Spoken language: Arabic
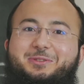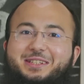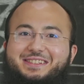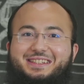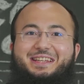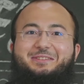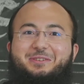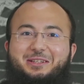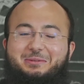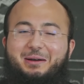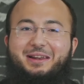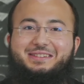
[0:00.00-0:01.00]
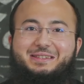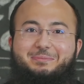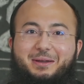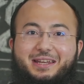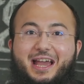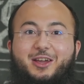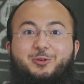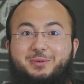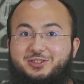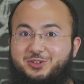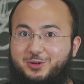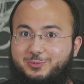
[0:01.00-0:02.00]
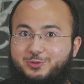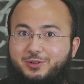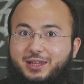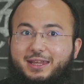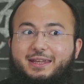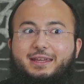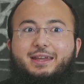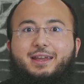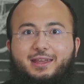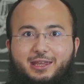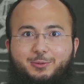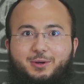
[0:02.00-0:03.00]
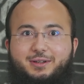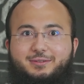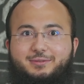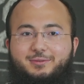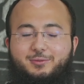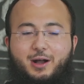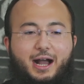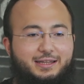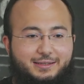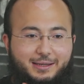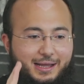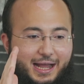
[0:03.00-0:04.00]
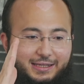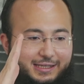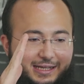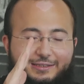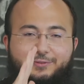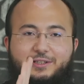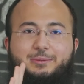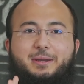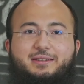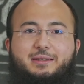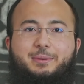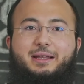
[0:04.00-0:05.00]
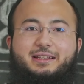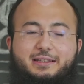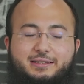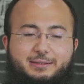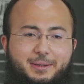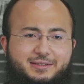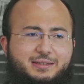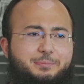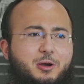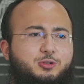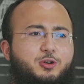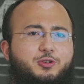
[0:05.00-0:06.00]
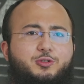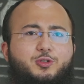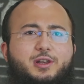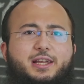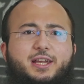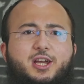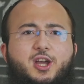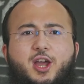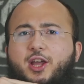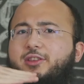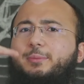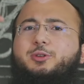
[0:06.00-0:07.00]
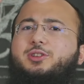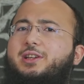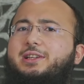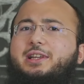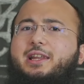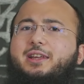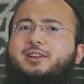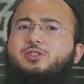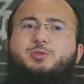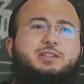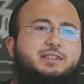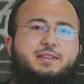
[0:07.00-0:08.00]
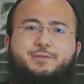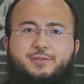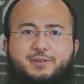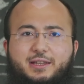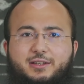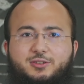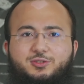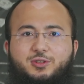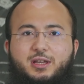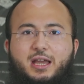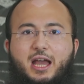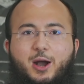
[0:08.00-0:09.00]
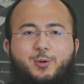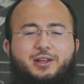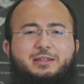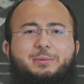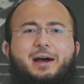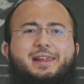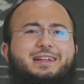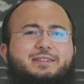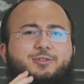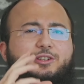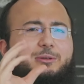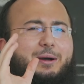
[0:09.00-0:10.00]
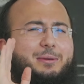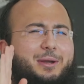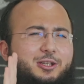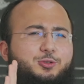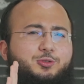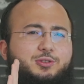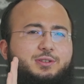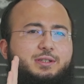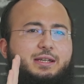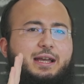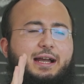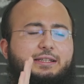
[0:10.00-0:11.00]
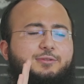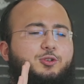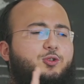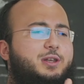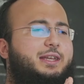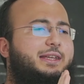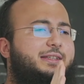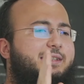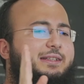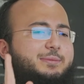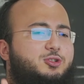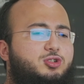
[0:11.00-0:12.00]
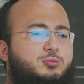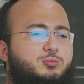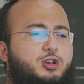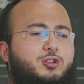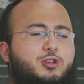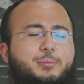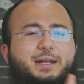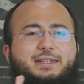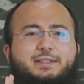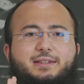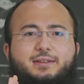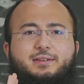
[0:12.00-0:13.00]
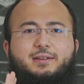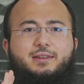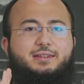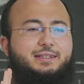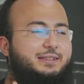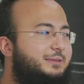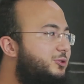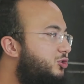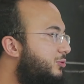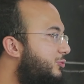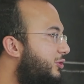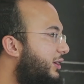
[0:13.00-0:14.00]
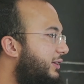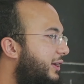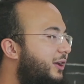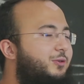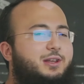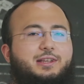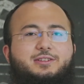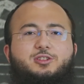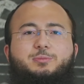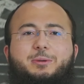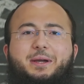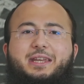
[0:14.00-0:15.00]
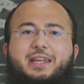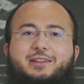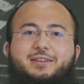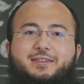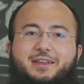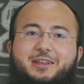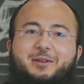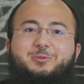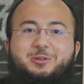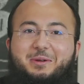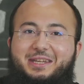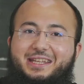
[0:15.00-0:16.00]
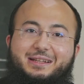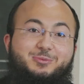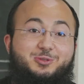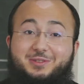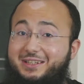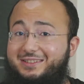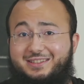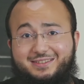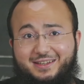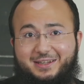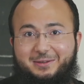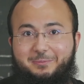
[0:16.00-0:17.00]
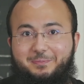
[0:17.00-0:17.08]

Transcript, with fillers: و90 في اختبار الستيب معناها انه مشي اموري ايوه وهذا هذا هدف اختبار ستيب اختبار ستيب ما هو دوره انه يقول لك انت متقن للانجلش وانت صفر في الانجلش هو اختبار هدف اختبار محدود هدفه انه يقول لك انت تقدر تمشي امورك ولا ما تقدر اذا تقدر تمشي امورك حيقول لك انت جبت 80 90 85 95 شيء زي كذا